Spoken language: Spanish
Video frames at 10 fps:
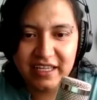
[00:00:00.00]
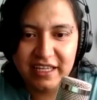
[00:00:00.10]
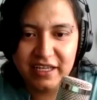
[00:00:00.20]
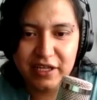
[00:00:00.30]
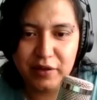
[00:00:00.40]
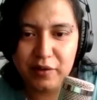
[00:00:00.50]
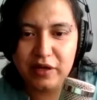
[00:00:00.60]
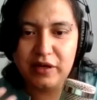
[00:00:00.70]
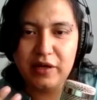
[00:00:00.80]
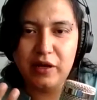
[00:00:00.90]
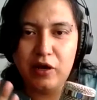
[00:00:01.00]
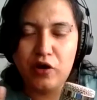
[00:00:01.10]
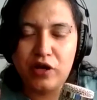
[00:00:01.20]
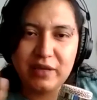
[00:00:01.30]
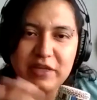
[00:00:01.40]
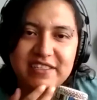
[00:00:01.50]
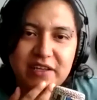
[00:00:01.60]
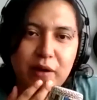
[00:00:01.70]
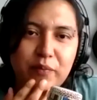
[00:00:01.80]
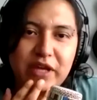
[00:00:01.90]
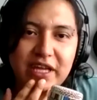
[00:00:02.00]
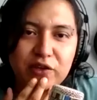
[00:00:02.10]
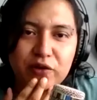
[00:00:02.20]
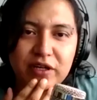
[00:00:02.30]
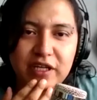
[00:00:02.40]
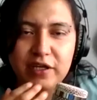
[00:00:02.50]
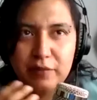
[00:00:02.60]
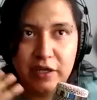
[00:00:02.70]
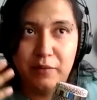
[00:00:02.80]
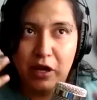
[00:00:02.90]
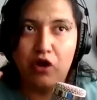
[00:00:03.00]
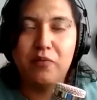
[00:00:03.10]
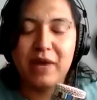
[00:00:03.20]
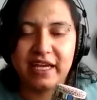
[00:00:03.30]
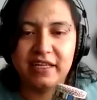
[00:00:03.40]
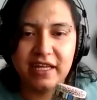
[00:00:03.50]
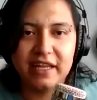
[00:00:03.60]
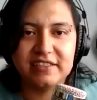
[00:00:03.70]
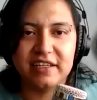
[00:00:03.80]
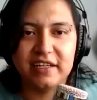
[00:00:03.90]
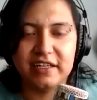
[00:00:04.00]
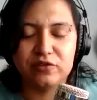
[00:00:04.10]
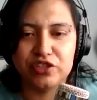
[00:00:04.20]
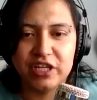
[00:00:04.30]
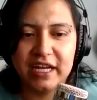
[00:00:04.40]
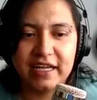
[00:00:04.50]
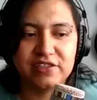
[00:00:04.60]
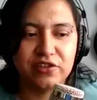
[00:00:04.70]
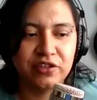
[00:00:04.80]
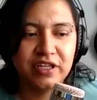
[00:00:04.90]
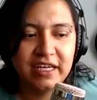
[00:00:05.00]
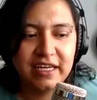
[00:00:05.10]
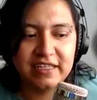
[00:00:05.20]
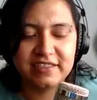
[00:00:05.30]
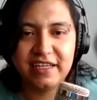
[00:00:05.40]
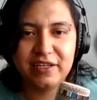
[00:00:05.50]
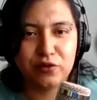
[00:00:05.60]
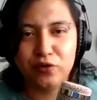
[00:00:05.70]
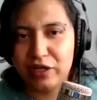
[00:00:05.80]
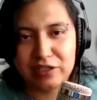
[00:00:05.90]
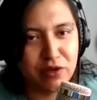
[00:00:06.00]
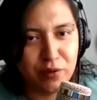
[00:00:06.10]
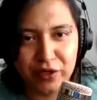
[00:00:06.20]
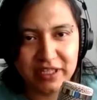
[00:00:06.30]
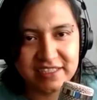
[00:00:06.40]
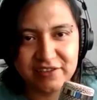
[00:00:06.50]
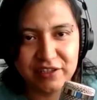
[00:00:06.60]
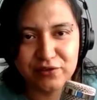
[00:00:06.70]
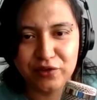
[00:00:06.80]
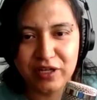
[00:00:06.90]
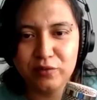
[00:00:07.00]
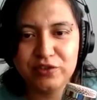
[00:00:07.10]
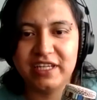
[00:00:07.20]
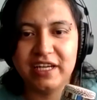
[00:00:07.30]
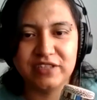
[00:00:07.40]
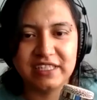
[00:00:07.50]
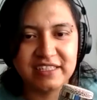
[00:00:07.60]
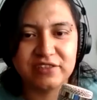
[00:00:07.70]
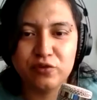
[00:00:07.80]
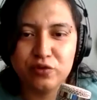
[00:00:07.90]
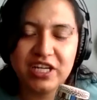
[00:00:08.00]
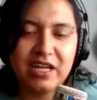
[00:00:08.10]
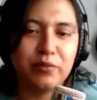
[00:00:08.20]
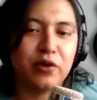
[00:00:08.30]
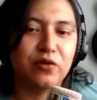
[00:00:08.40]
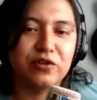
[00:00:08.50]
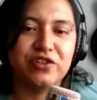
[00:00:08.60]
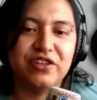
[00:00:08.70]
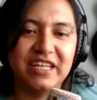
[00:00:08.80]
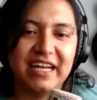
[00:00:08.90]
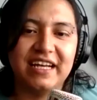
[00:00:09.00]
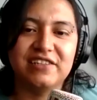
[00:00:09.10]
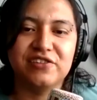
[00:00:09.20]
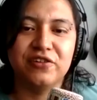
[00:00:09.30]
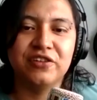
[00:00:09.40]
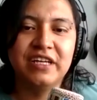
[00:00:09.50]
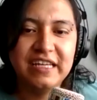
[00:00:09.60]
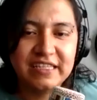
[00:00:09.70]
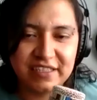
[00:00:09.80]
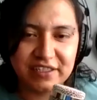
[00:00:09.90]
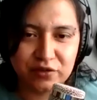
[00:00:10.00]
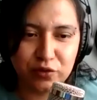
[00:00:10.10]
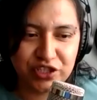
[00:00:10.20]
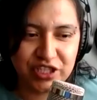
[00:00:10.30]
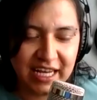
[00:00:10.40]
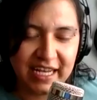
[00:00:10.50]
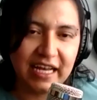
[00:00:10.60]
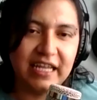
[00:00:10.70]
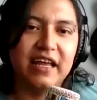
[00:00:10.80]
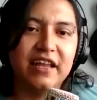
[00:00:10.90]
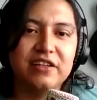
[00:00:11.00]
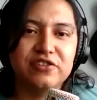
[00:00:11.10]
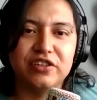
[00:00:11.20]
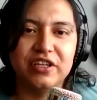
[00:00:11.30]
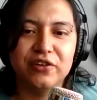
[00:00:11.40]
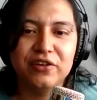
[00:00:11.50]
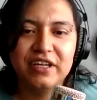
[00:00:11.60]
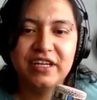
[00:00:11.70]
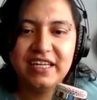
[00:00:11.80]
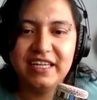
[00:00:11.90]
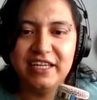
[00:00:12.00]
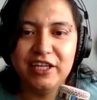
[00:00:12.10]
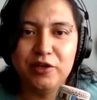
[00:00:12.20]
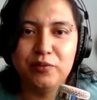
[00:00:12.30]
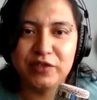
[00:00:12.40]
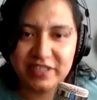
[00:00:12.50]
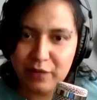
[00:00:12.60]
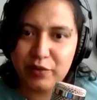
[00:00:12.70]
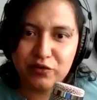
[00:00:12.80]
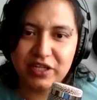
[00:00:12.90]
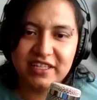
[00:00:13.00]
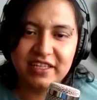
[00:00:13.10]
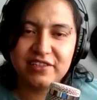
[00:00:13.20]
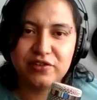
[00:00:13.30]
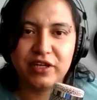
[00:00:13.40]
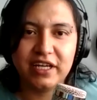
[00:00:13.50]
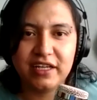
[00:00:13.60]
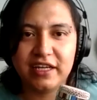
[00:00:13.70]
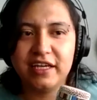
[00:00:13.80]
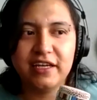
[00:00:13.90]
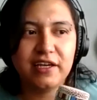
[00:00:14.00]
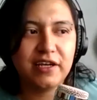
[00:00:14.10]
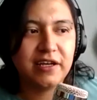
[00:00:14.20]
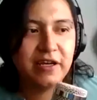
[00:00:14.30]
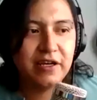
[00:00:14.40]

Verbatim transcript: Y lo que también estaba viendo y, me lo imaginé desde que escuché la canción es que tú no eres nuevo en este asunto de la música, o sea, se escucha la producción en la canción, se escucha la calidad del sonido y pues quería preguntarte de eso, ¿qué, qué,